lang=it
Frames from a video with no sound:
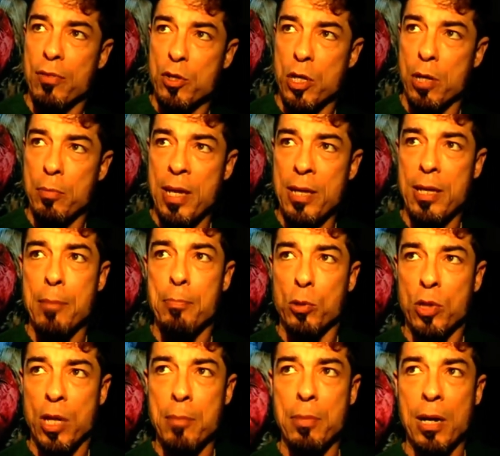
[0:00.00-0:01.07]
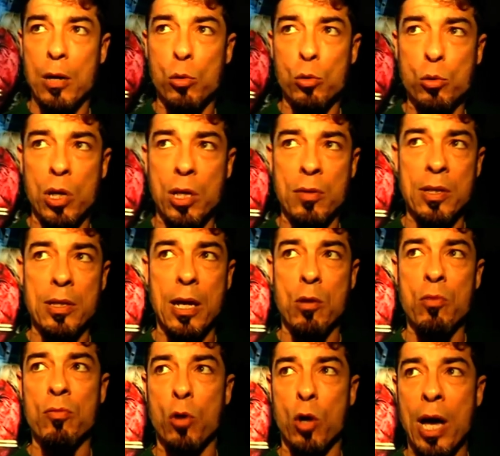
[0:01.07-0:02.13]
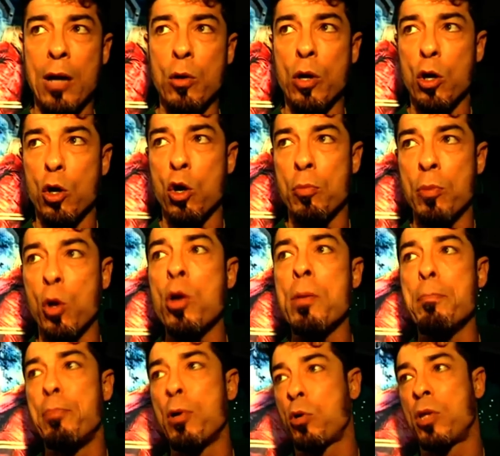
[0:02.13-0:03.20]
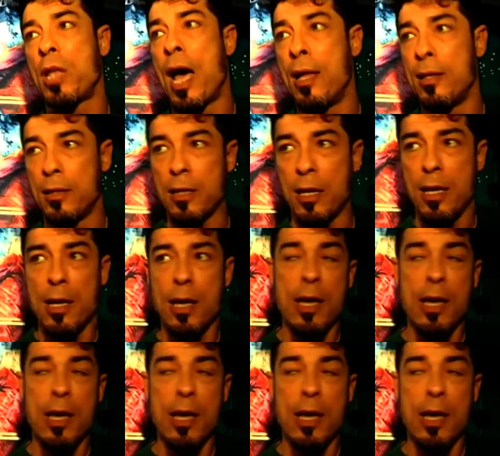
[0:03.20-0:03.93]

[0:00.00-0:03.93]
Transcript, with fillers: facilmente e potrebbe la cultura diventare un volano economico importante